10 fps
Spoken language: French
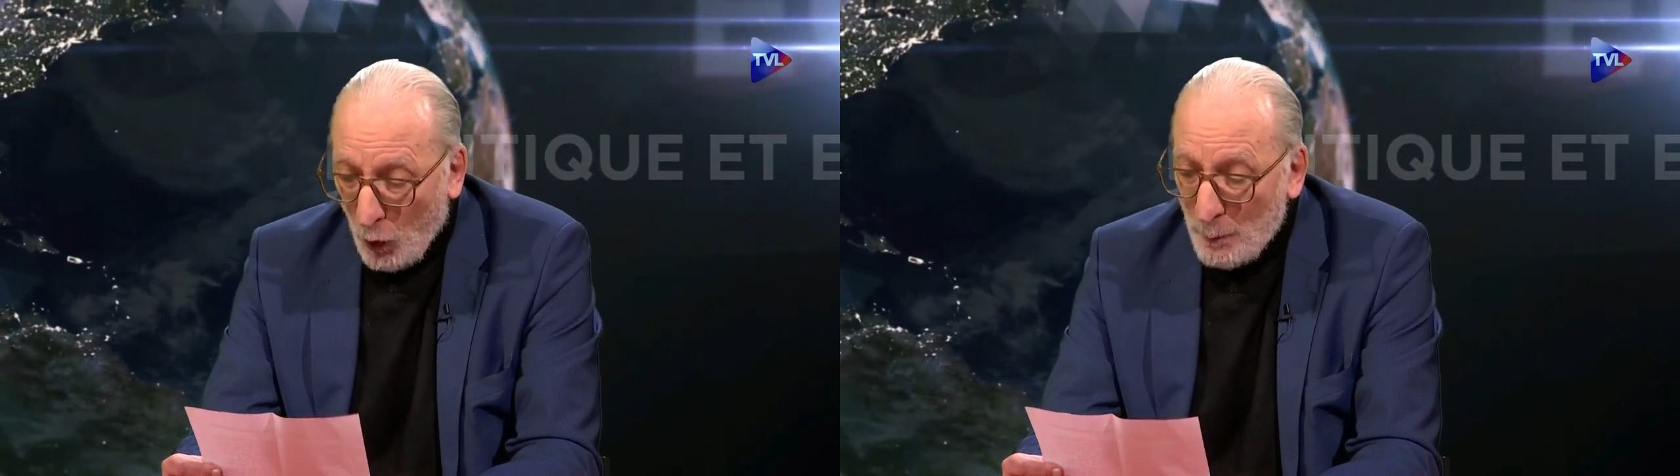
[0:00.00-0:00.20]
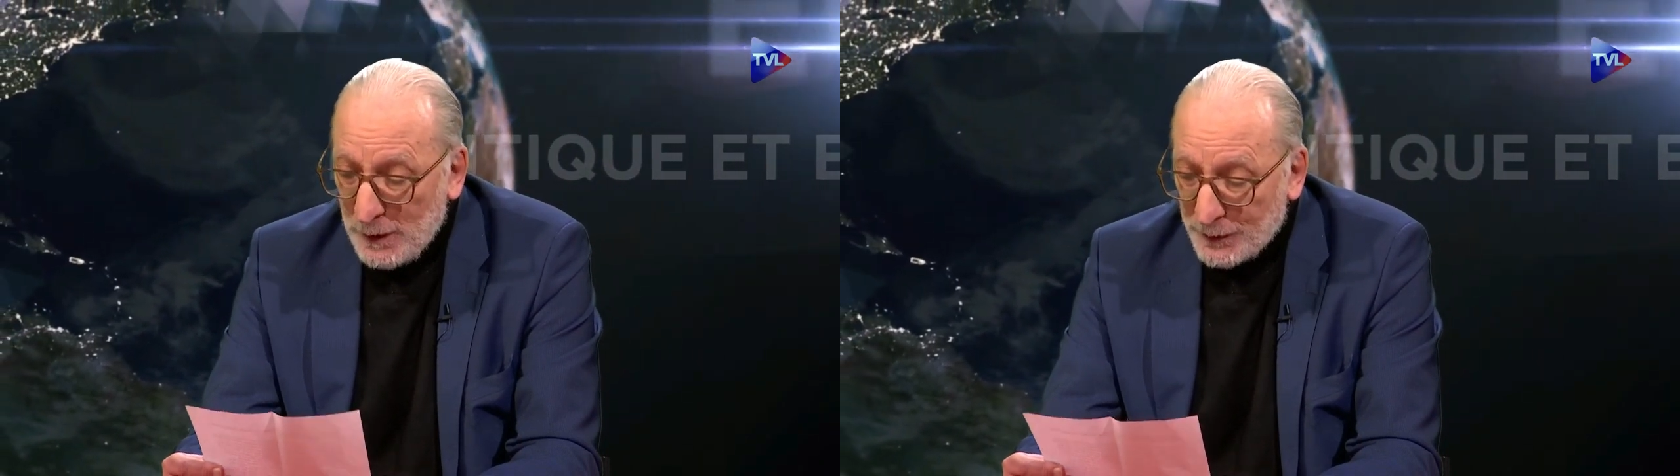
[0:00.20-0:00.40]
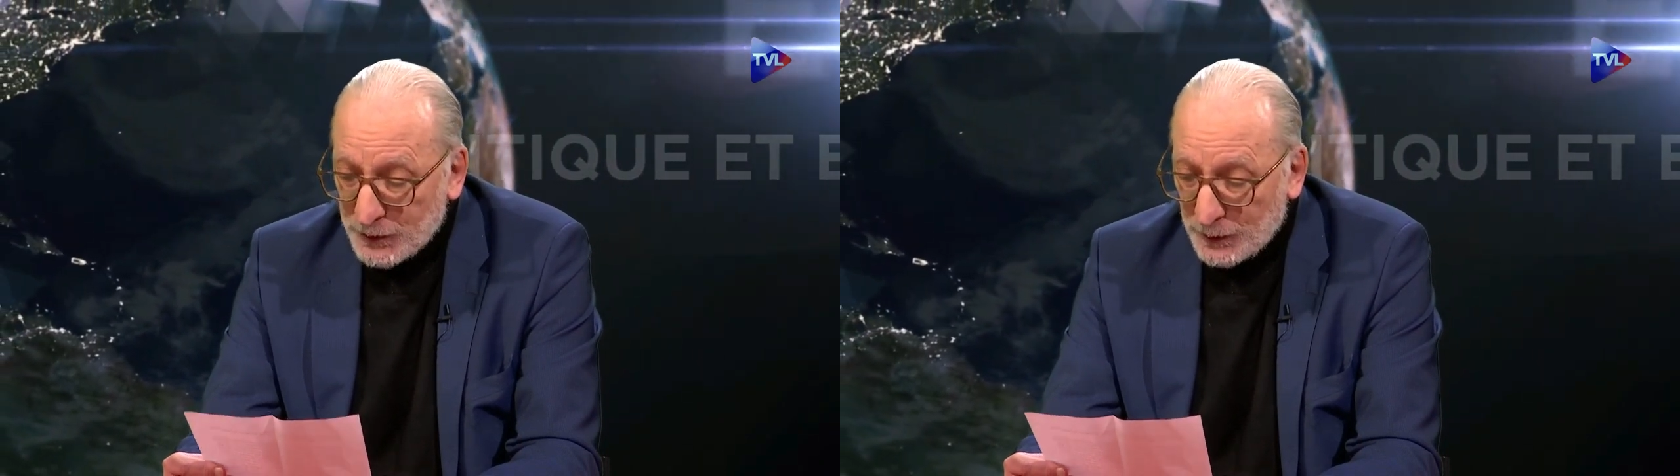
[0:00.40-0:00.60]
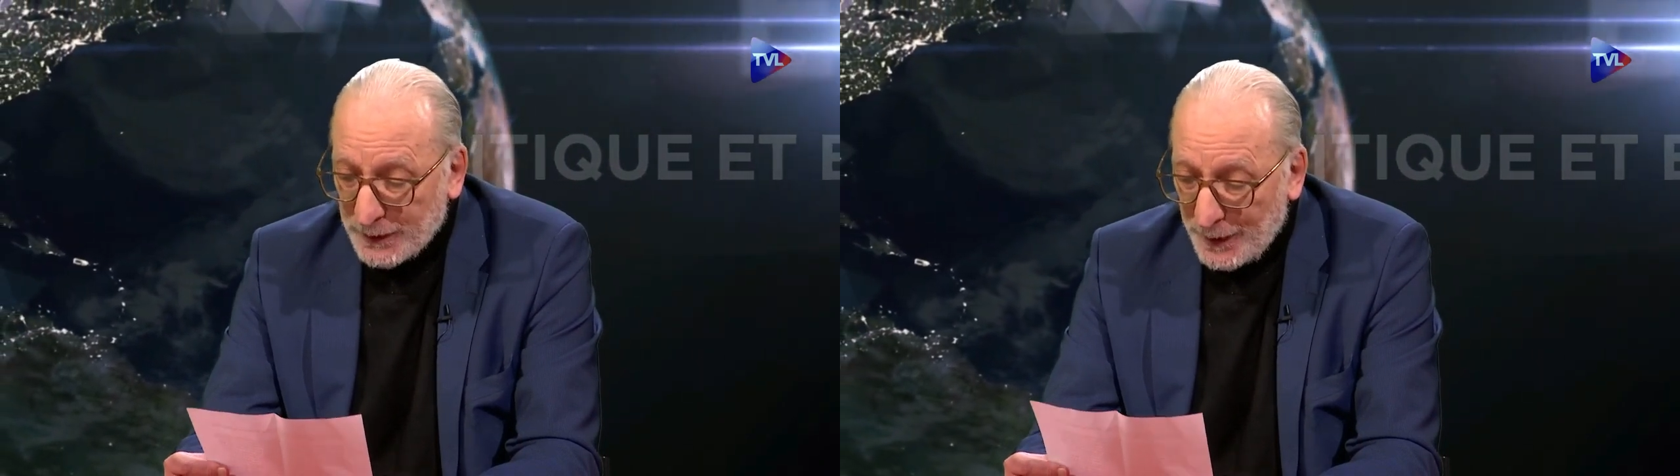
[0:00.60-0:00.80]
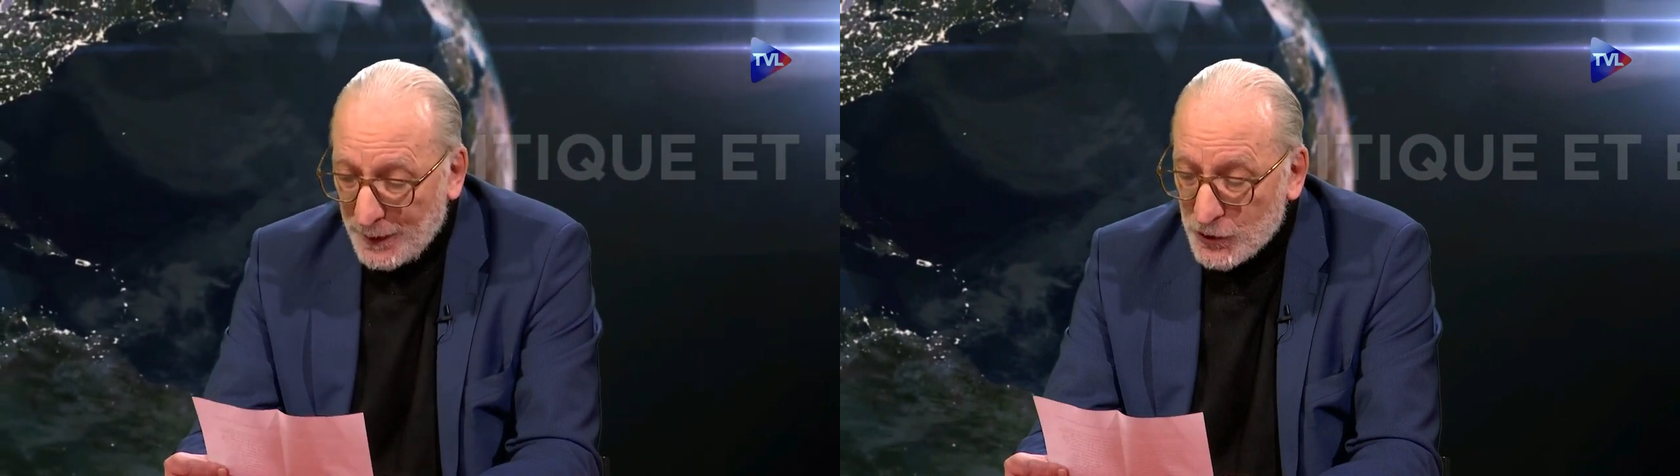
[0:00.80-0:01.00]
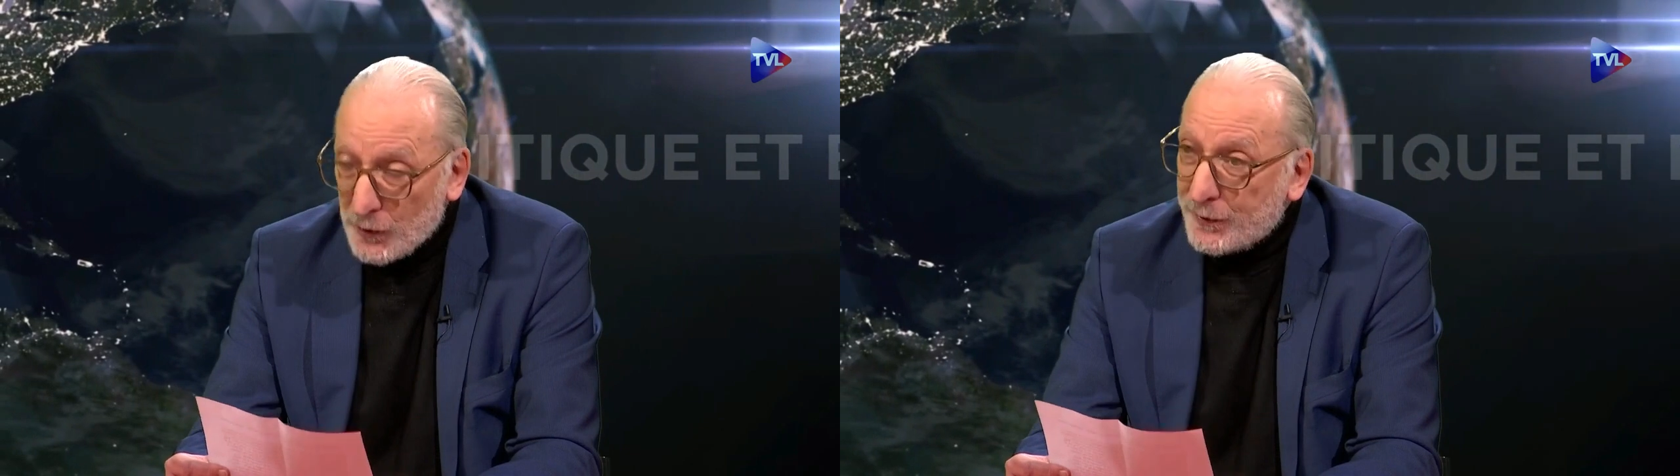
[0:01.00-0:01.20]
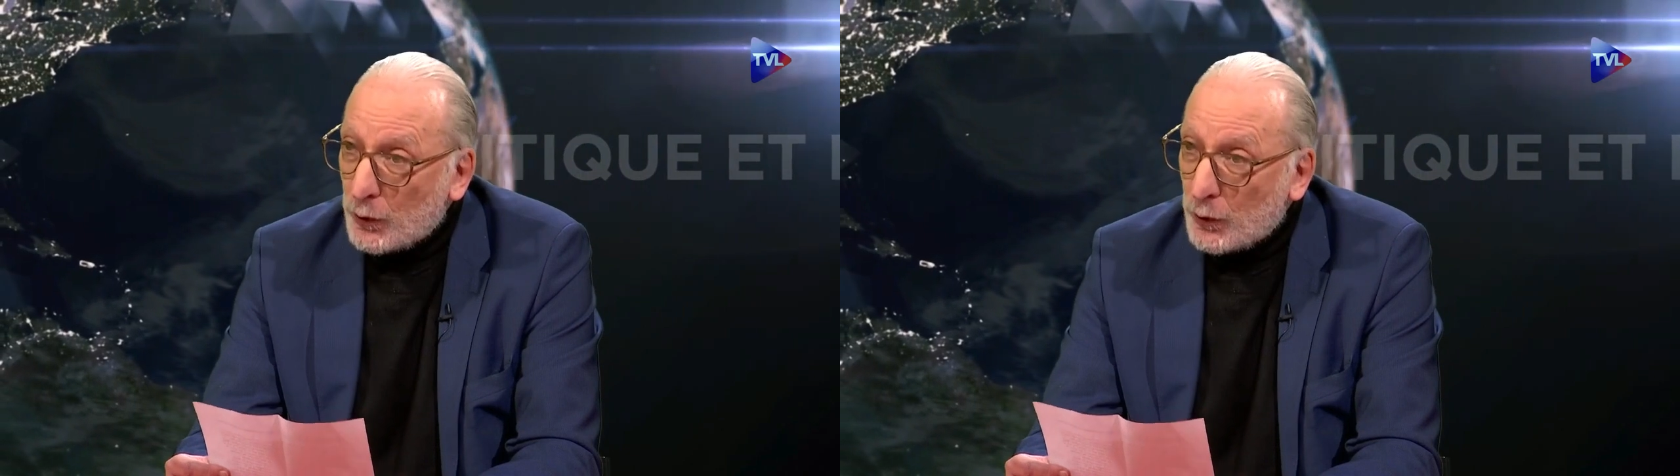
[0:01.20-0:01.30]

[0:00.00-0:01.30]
En 1913, j'ai